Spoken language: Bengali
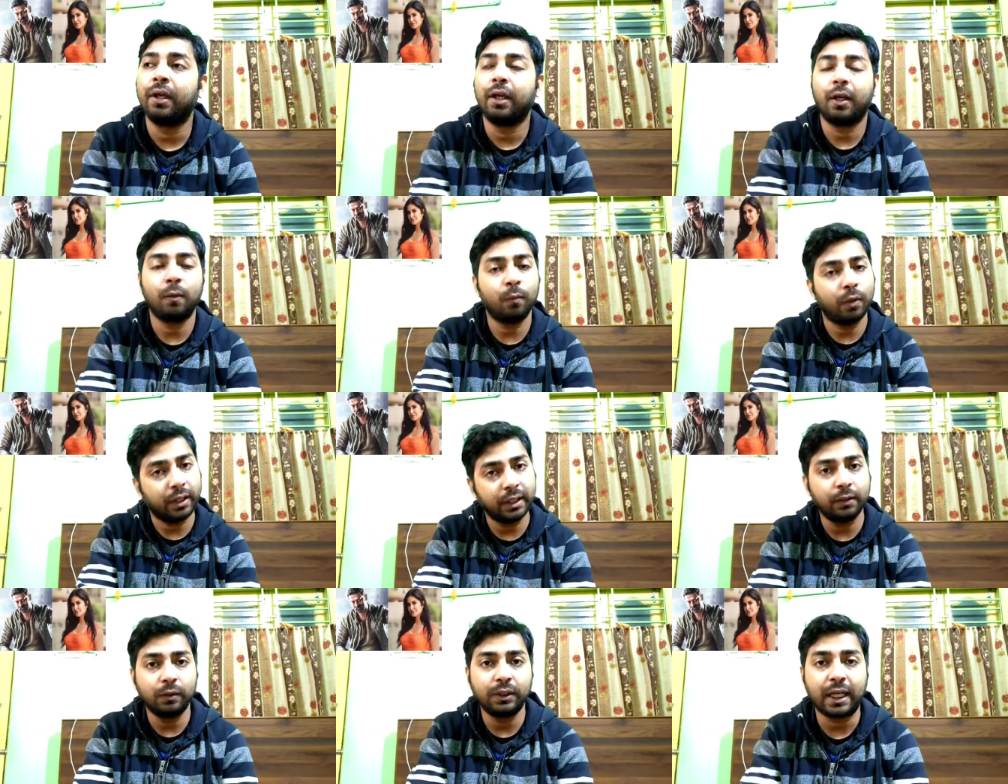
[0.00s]
এরকম করে
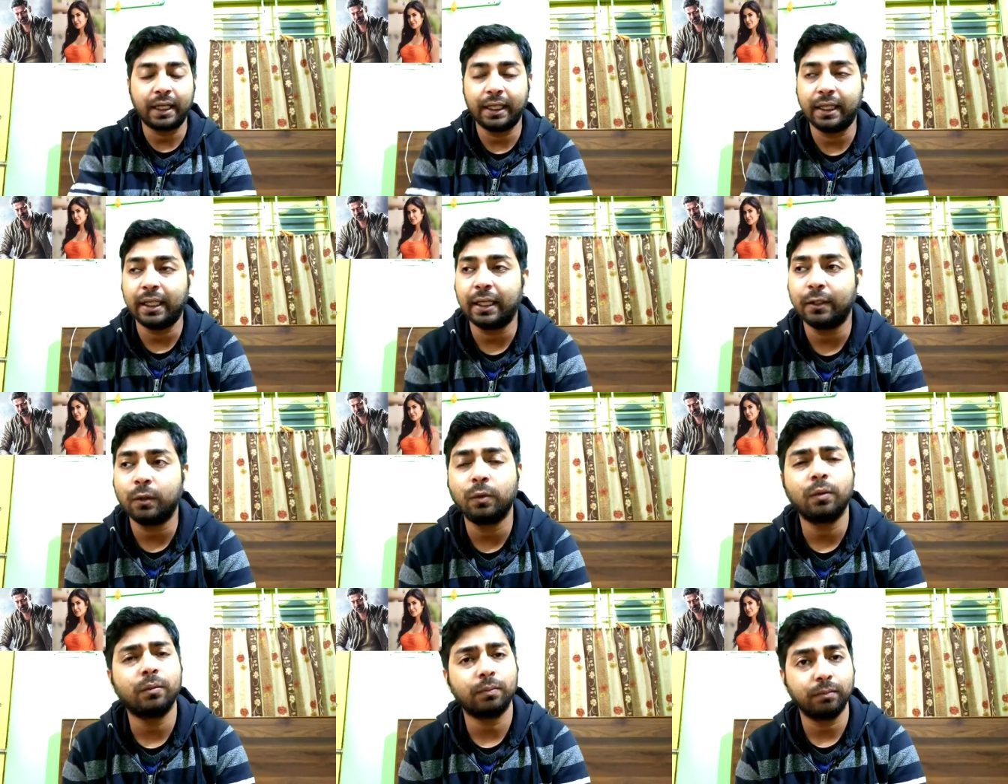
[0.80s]
কিন্তু জানিয়ে দেয় তো
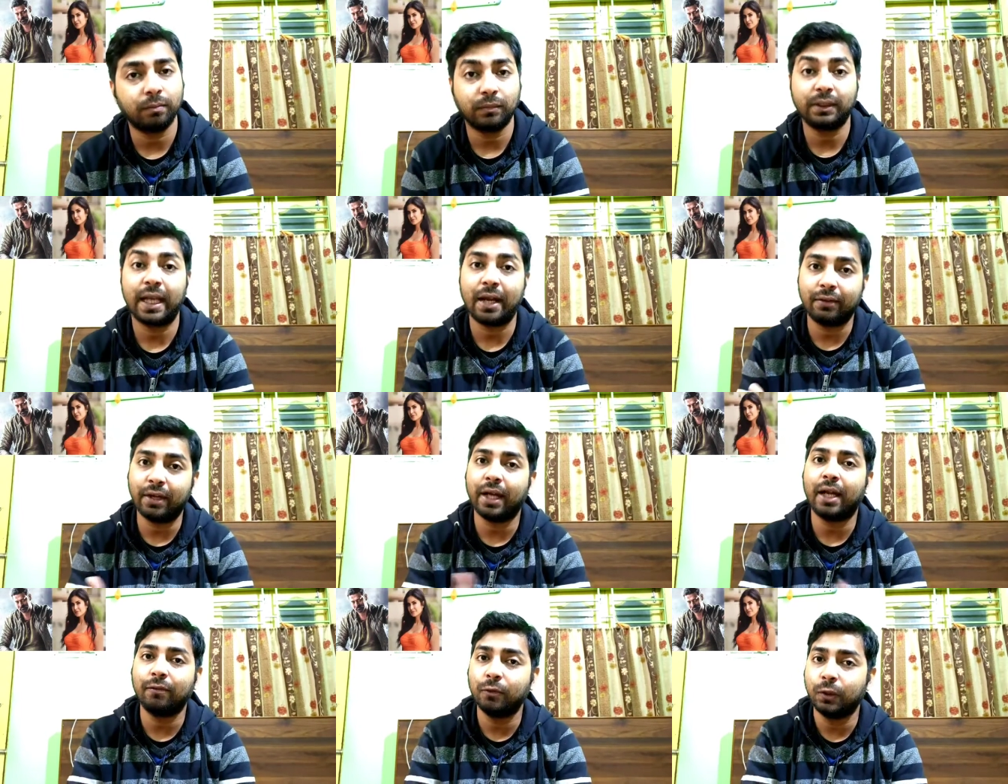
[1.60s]
ক্যাটরিনা
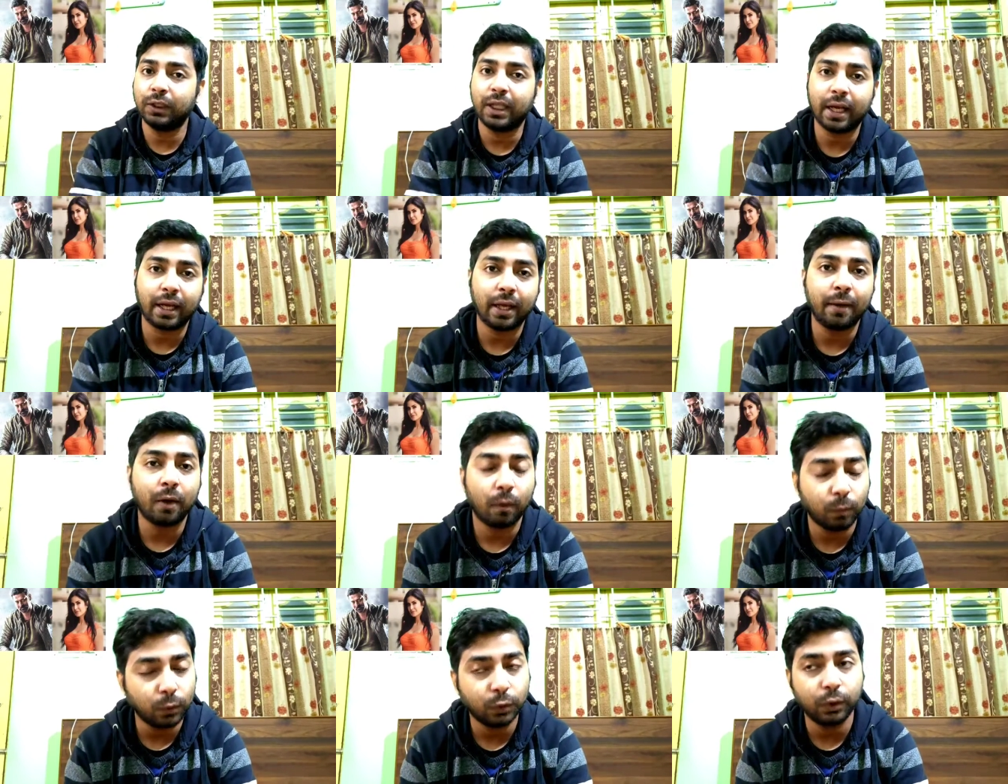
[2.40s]
কাইফ যদি থাকে
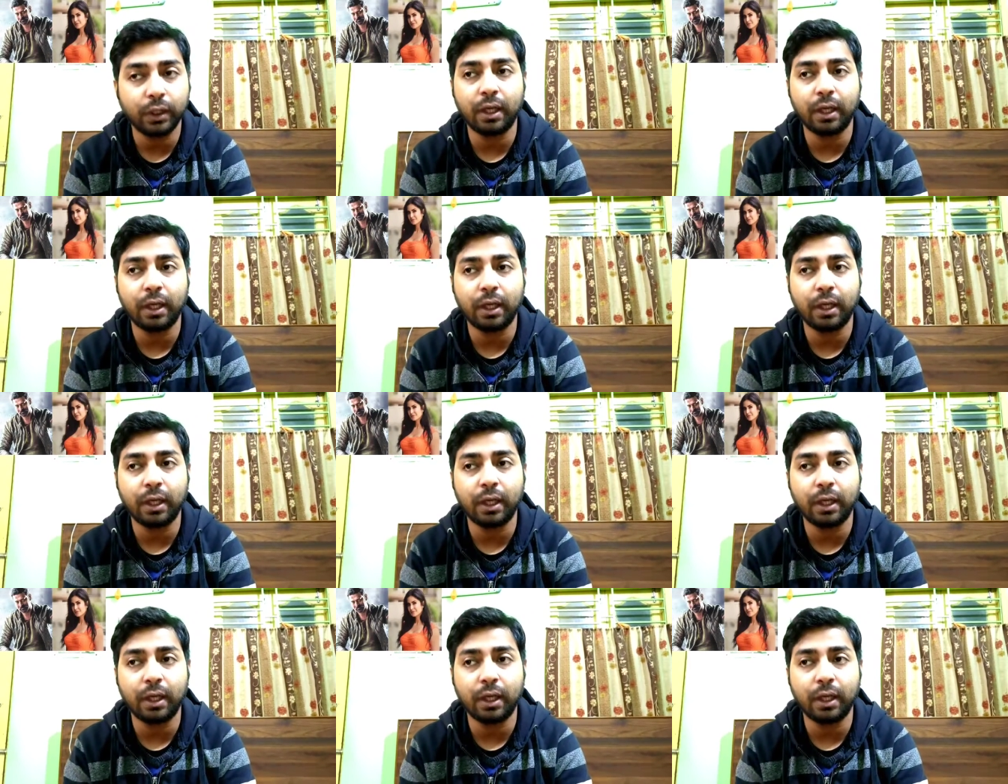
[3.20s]
অবশ্যই